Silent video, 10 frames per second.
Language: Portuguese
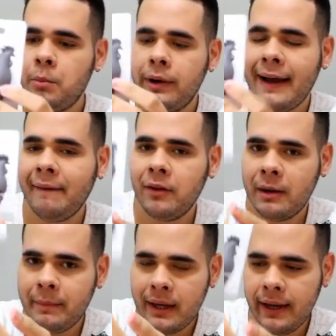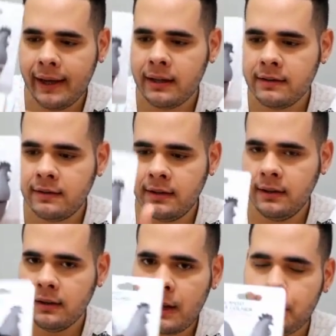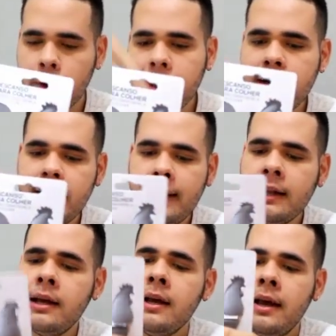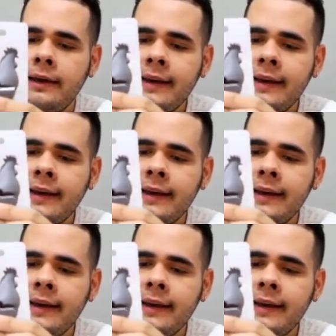apoiado na panela, assim, na borda dela,